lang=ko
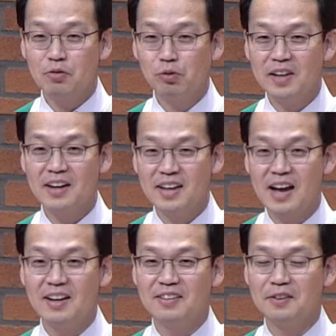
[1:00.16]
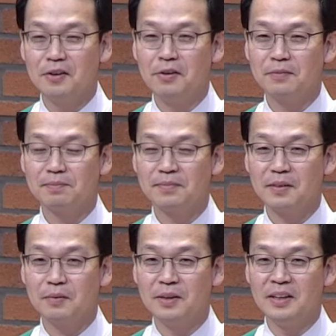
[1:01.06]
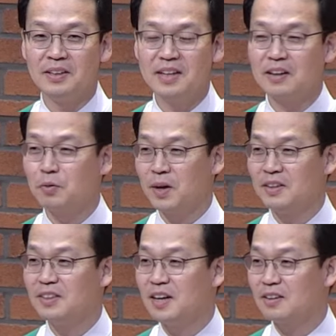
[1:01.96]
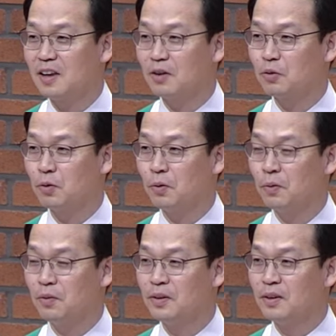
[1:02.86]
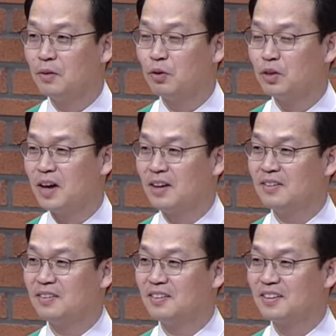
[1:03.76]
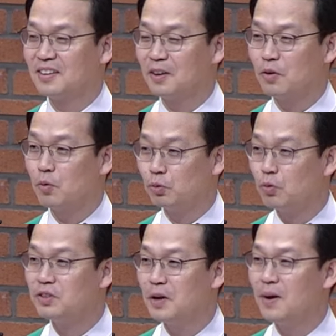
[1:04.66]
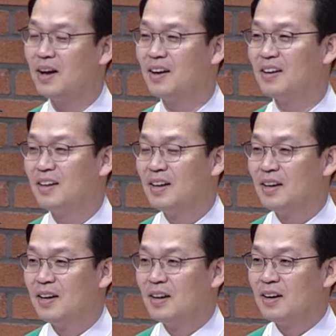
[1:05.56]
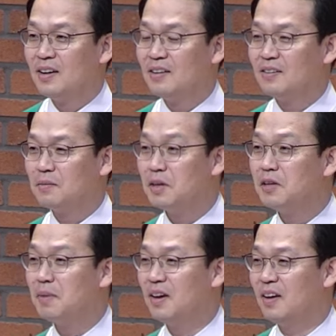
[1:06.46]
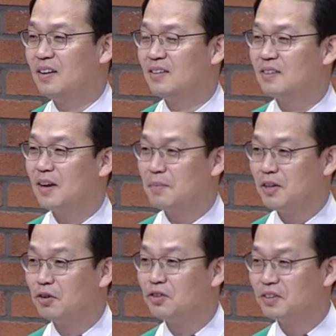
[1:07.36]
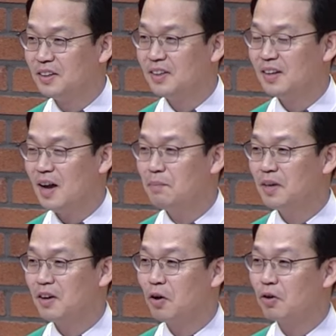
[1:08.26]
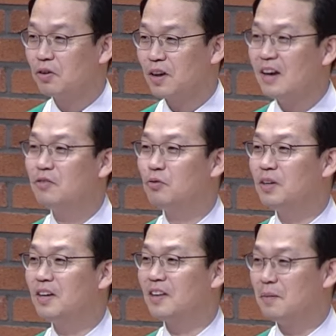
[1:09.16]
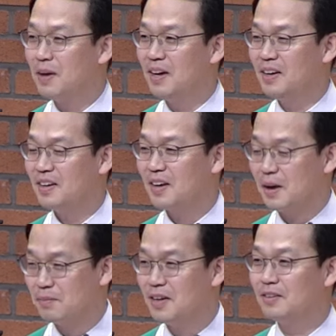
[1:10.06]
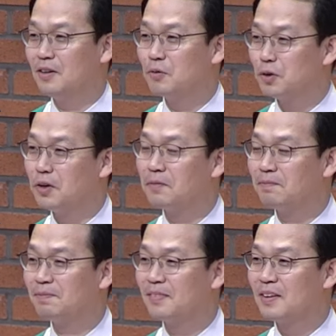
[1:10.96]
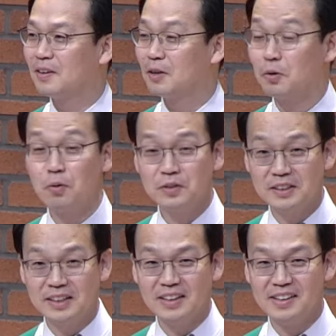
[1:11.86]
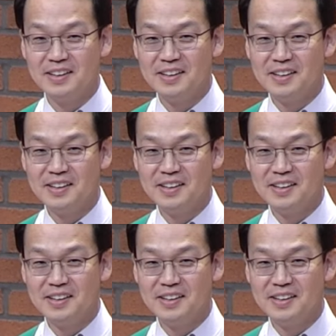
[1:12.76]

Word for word: 울타리 안에서 우리 장로회 신학대학교 우리 개안 공동체와 어, 믿음의 삶의 여정을 함께 걸어갈 수 있게 됨에 감사드리고요. 여러분 혹시